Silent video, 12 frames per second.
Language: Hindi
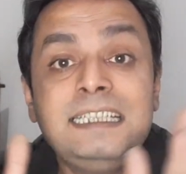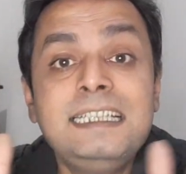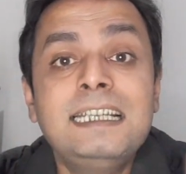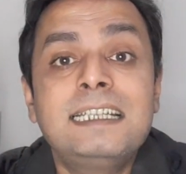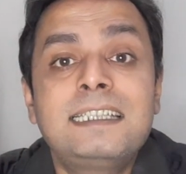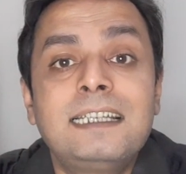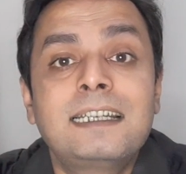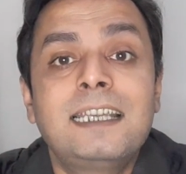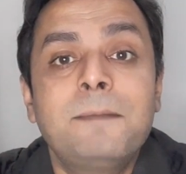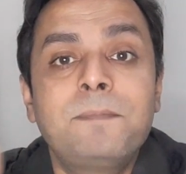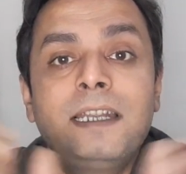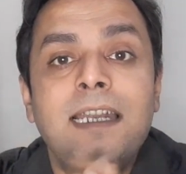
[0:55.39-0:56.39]
ये अच्छा
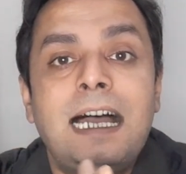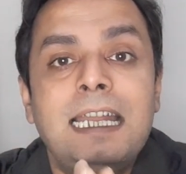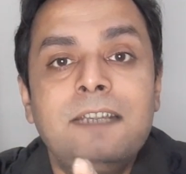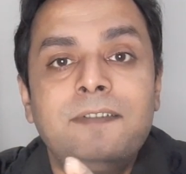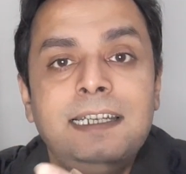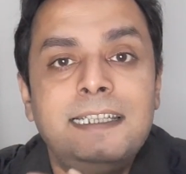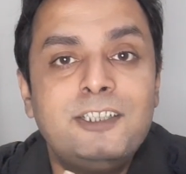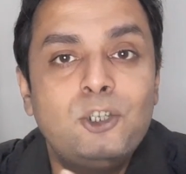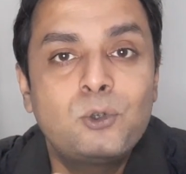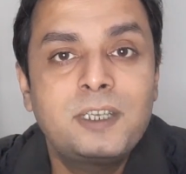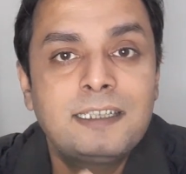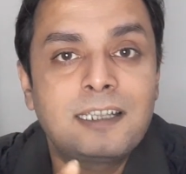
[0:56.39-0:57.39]
कैप्टन आने वाले
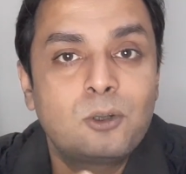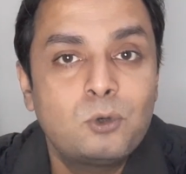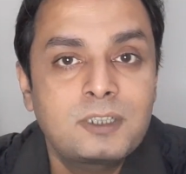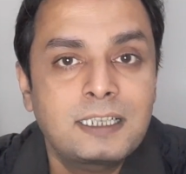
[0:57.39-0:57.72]
दिनों के अंदर हो